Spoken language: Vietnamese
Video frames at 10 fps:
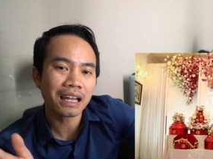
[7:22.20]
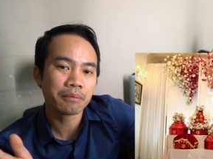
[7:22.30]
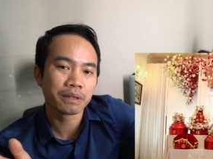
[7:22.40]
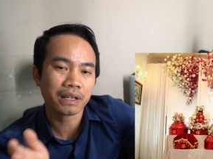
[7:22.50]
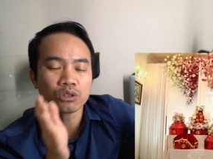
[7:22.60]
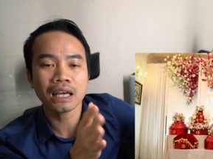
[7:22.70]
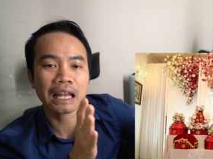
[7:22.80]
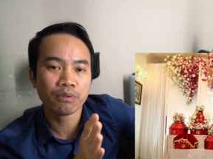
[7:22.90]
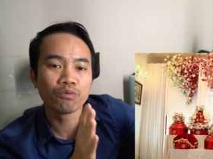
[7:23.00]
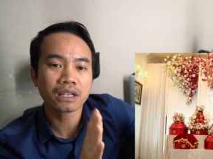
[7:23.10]
khác là mình vẫn có thể
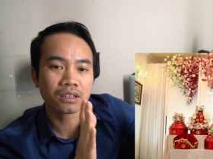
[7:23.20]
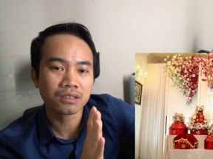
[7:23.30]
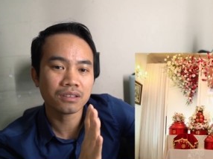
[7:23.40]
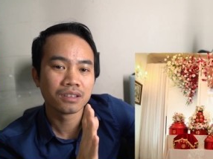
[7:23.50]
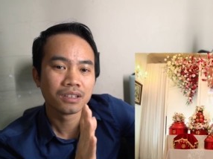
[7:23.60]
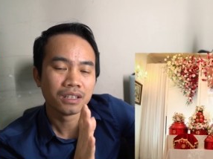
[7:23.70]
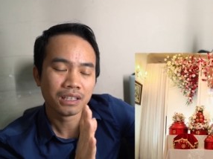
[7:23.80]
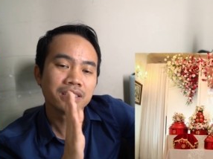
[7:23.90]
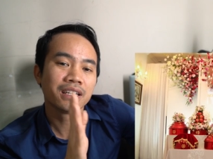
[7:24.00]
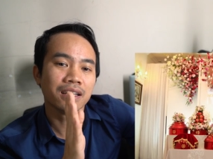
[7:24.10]
làm phông vách cứng
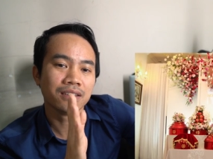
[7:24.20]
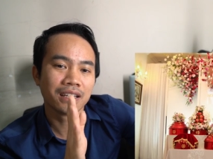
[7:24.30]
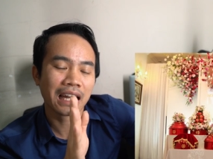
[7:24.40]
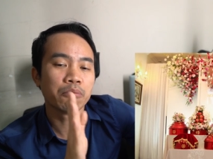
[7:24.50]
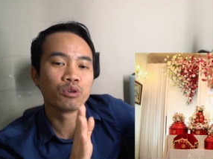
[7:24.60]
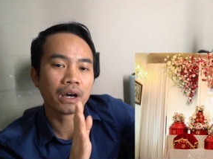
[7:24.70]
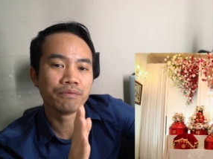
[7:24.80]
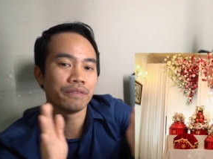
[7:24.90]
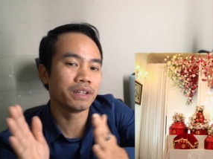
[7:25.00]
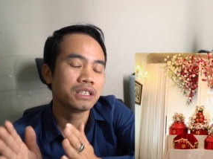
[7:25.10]
nhưng chỉ chỉ làm một
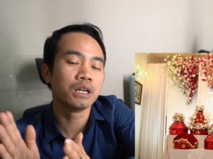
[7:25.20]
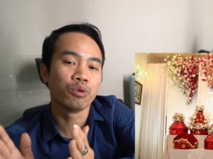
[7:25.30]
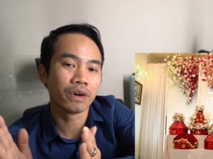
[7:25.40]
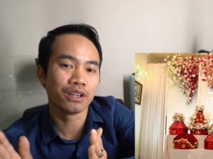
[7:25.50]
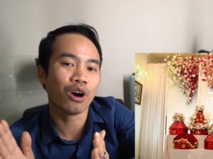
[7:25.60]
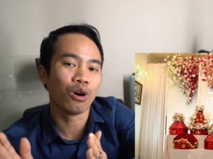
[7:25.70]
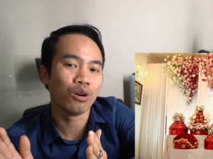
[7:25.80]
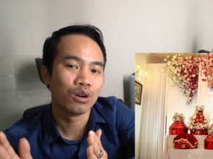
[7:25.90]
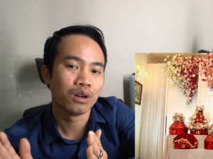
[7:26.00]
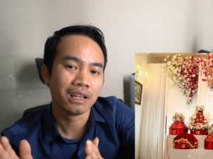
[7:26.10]
phần và vẫn chừa một phần nhỏ
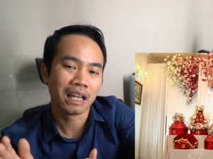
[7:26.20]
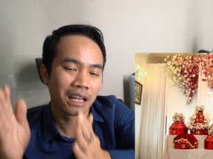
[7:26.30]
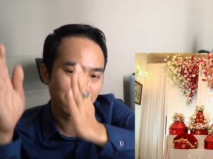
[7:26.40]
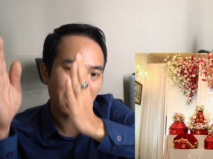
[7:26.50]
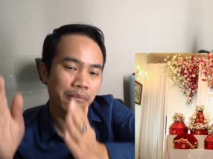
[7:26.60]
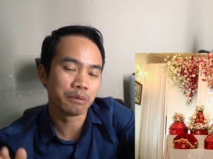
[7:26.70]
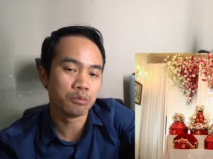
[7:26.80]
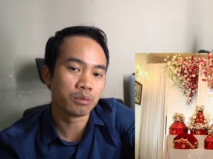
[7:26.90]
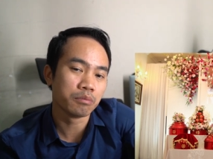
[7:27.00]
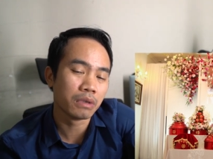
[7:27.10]
là làm
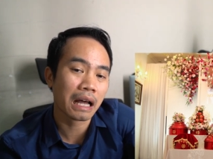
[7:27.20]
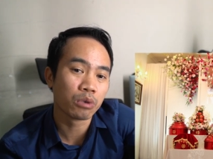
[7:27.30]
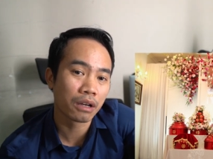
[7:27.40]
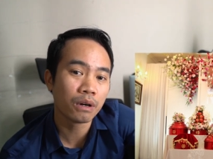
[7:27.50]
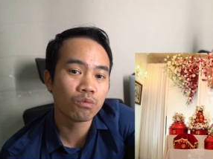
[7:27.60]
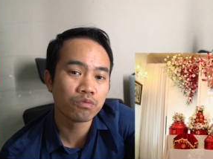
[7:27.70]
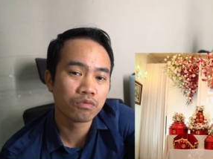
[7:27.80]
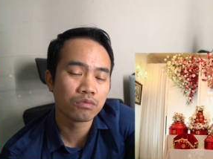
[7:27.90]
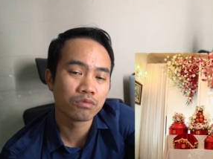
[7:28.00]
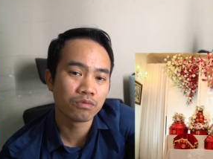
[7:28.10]
mình làm một cái
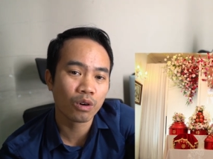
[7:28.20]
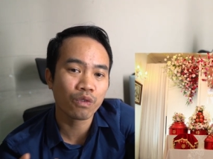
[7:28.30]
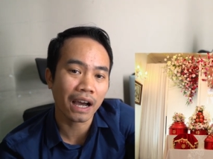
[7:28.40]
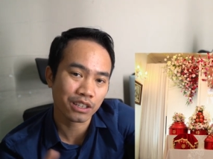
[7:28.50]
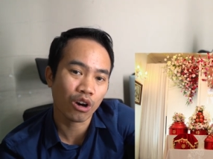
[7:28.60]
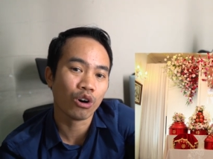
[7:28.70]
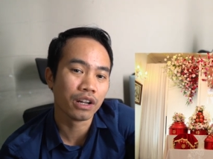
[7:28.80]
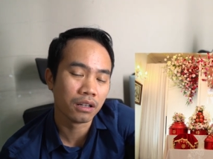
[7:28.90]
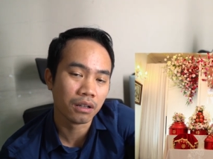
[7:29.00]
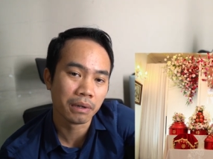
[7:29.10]
phông phông vải nhỏ
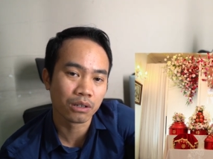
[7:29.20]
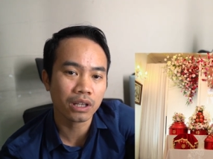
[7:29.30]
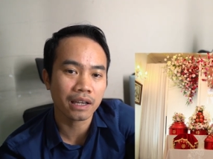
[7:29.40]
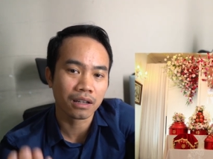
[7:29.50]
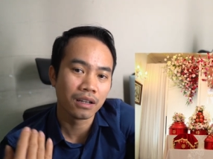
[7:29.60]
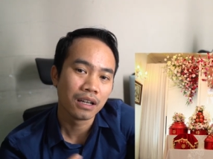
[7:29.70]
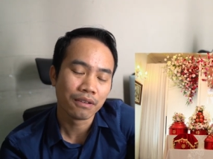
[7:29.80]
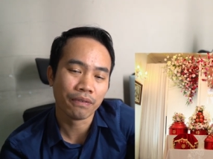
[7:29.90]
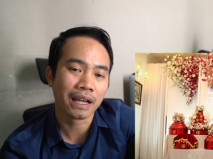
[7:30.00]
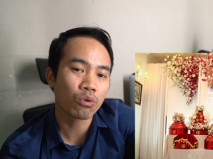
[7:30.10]
để để mình có thể
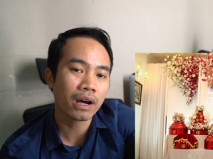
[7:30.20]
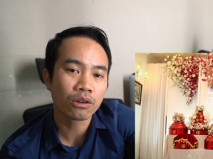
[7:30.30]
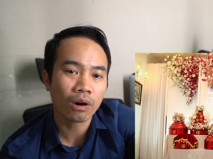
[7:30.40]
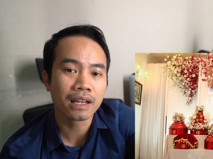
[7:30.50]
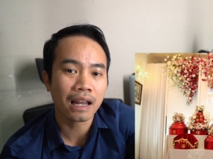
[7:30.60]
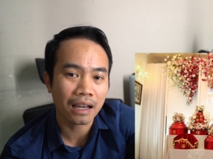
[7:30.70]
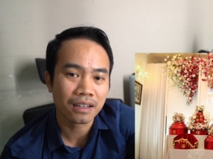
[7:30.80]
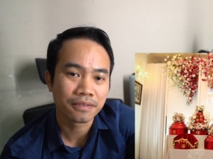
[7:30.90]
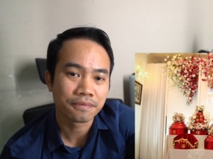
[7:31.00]
vén qua đi qua đi lại